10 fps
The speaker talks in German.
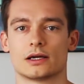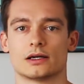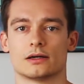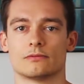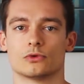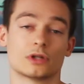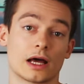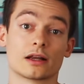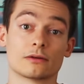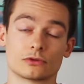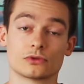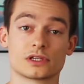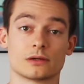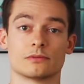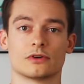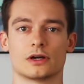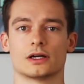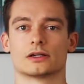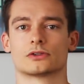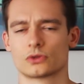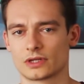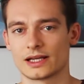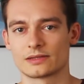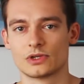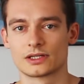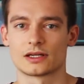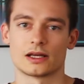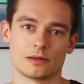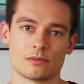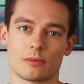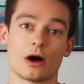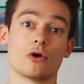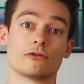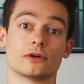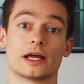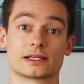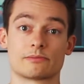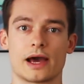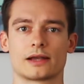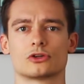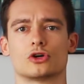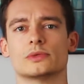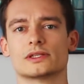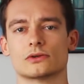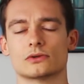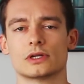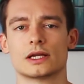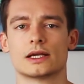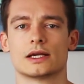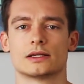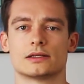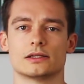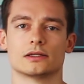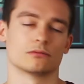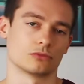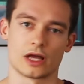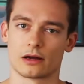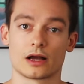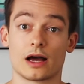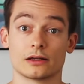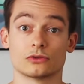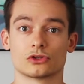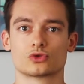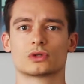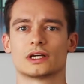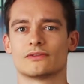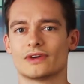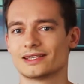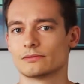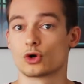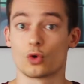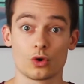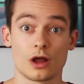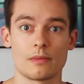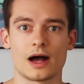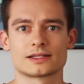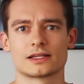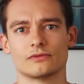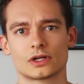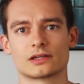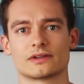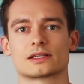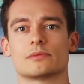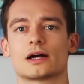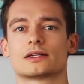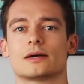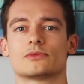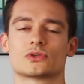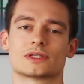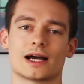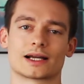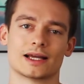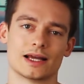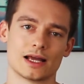ähm, unter anderem von unserem äh, Gesundheitsminister, eben aber auch von der Expertenkommission, die ja gerade untersucht hat, welche Corona-Maßnahmen wirklich was gebracht haben, zu sagen,